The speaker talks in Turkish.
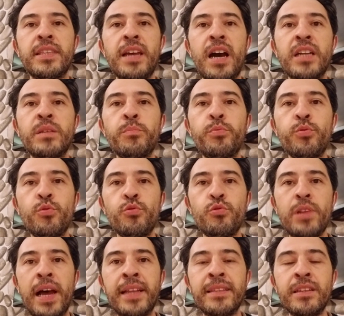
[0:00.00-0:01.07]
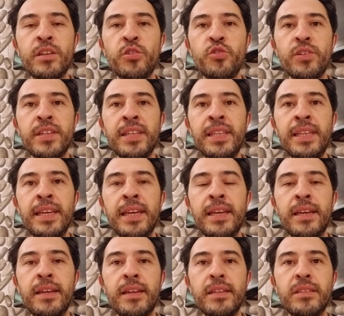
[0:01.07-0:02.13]
yani pürüzlendiricinin
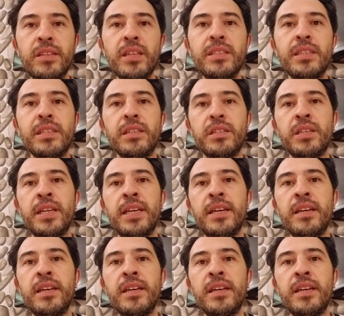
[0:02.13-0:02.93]
e, tadıdır.